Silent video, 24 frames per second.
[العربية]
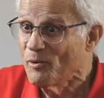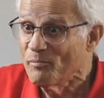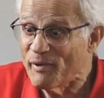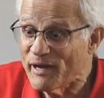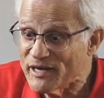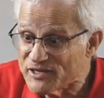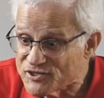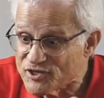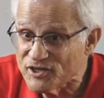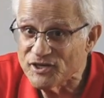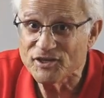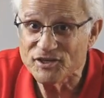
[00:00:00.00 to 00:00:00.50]

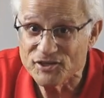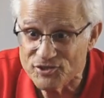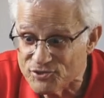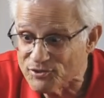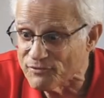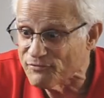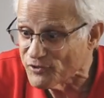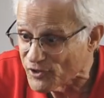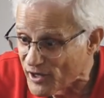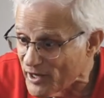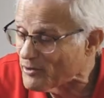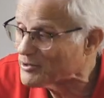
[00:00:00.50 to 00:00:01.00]
باش
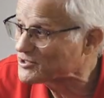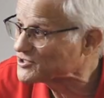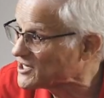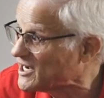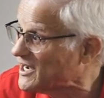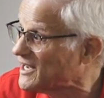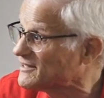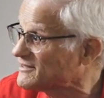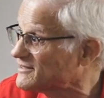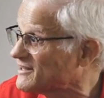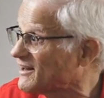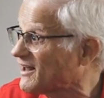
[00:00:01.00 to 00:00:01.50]
يشوفوا ايوا
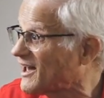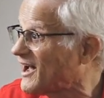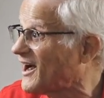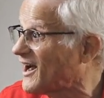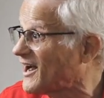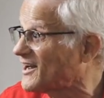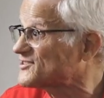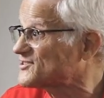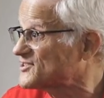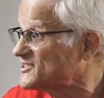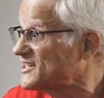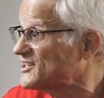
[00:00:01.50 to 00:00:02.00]
هذا
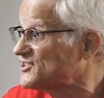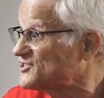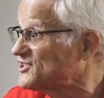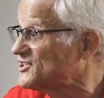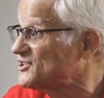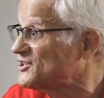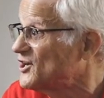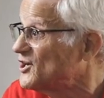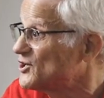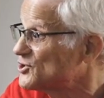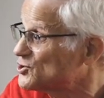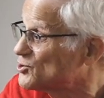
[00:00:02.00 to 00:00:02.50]
القرار
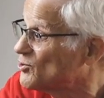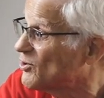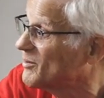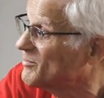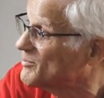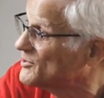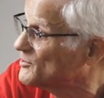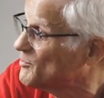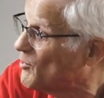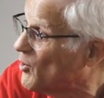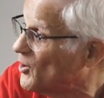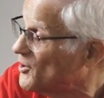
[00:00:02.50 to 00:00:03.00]
السياسي شنو
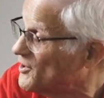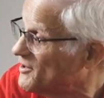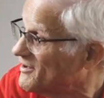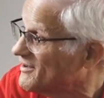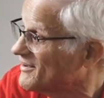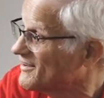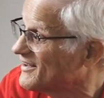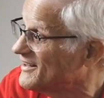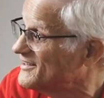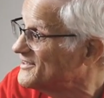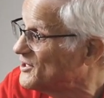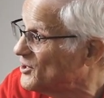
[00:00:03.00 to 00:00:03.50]
المضمون
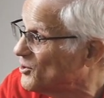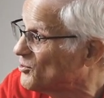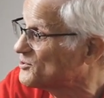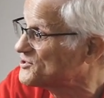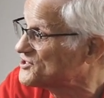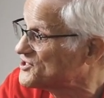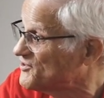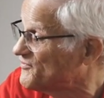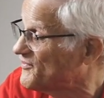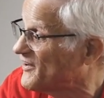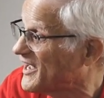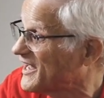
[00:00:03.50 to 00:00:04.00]
نديروا
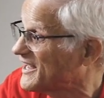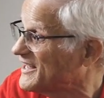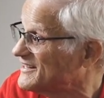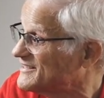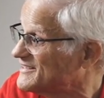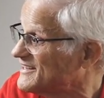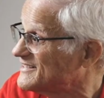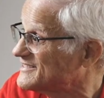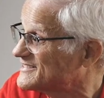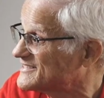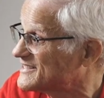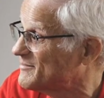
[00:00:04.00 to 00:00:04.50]
الاتفاقيه
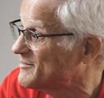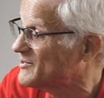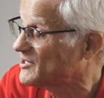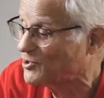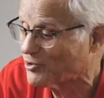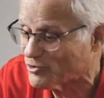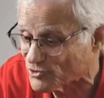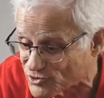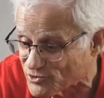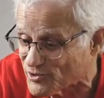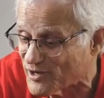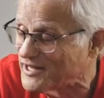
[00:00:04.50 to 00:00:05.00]
ديال
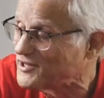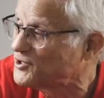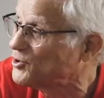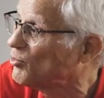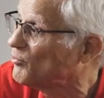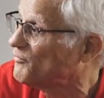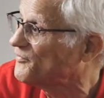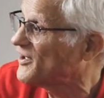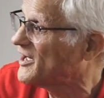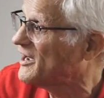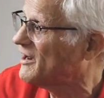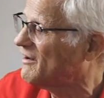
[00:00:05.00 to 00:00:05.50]
التبادل شنو
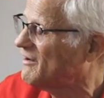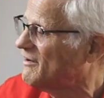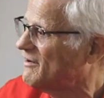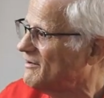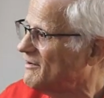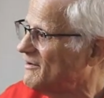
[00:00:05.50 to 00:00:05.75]
غنديروا فيها